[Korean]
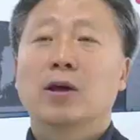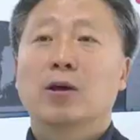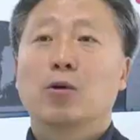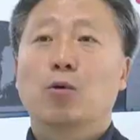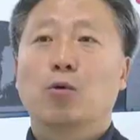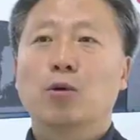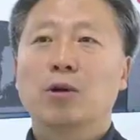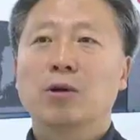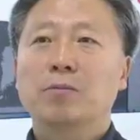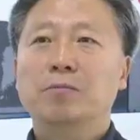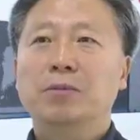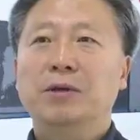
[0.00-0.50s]

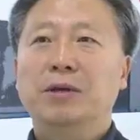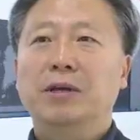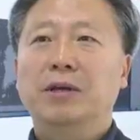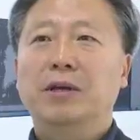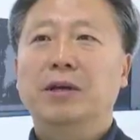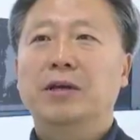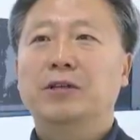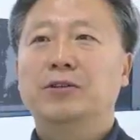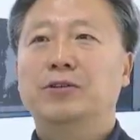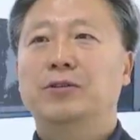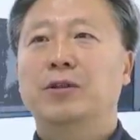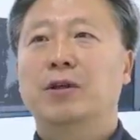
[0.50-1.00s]
올림픽이
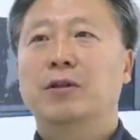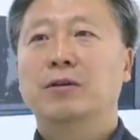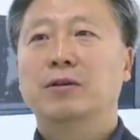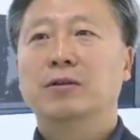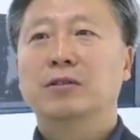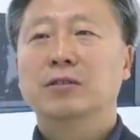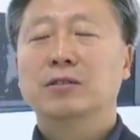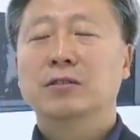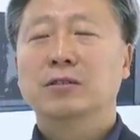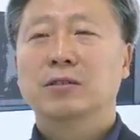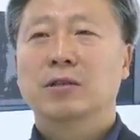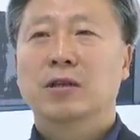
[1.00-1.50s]

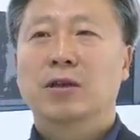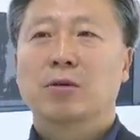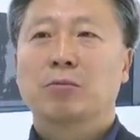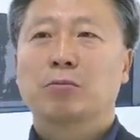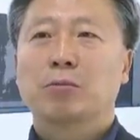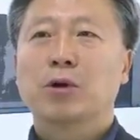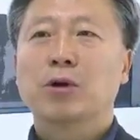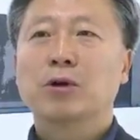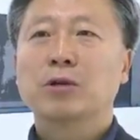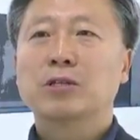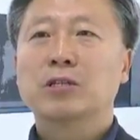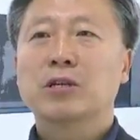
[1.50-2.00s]
개최되는
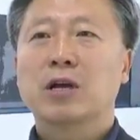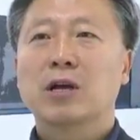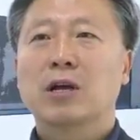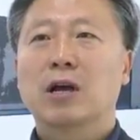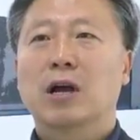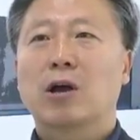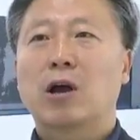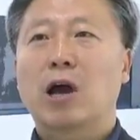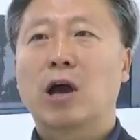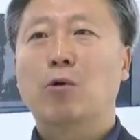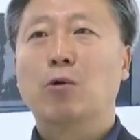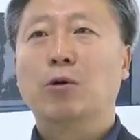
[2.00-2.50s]
평창과
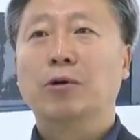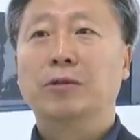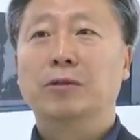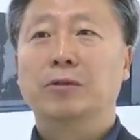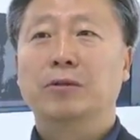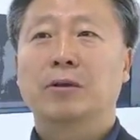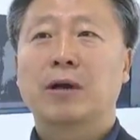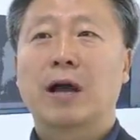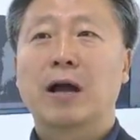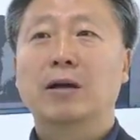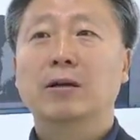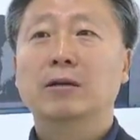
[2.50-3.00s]

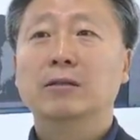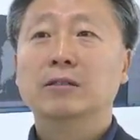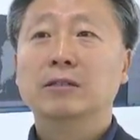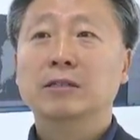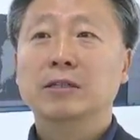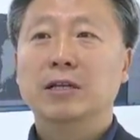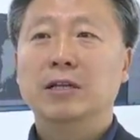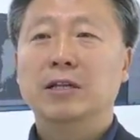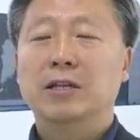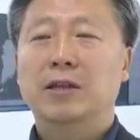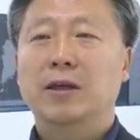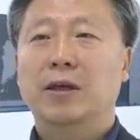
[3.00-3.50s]
강원, 강릉
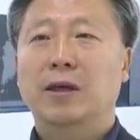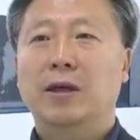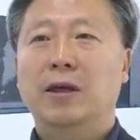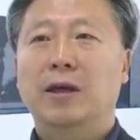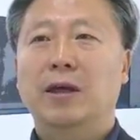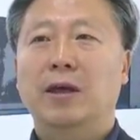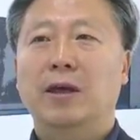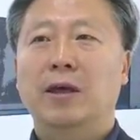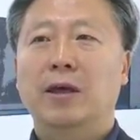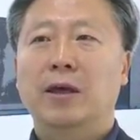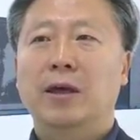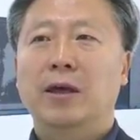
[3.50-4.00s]

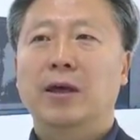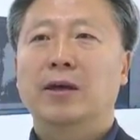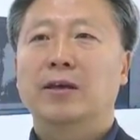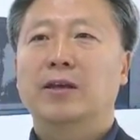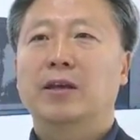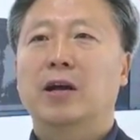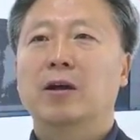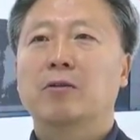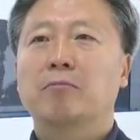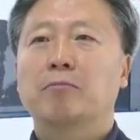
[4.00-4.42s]
일대에 약